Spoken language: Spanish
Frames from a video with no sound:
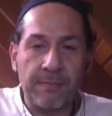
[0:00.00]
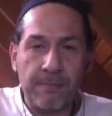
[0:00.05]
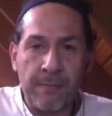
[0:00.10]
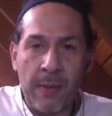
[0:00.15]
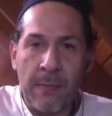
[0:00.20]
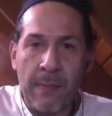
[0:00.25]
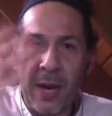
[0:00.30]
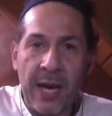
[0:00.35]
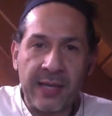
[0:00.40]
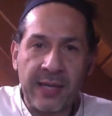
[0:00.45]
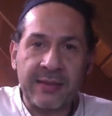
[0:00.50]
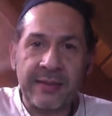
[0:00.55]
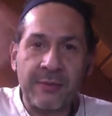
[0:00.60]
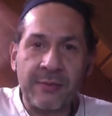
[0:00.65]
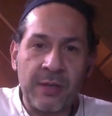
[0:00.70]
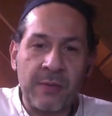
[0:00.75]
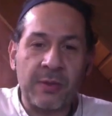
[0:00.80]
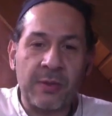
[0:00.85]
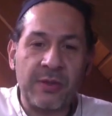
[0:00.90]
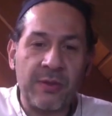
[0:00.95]
Bye bye, hasta
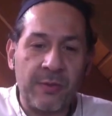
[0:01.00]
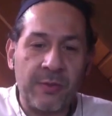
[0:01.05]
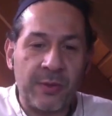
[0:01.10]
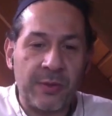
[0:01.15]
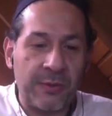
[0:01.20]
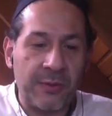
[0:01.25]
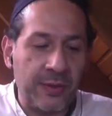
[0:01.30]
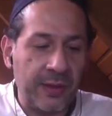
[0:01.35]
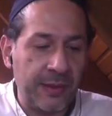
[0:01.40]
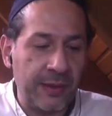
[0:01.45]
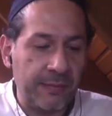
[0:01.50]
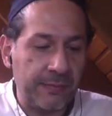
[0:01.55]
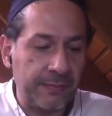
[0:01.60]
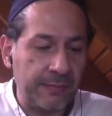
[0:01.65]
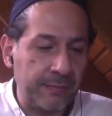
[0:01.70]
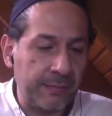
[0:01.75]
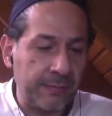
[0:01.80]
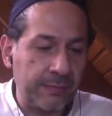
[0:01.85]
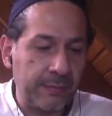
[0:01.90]
una próxima oportunidad.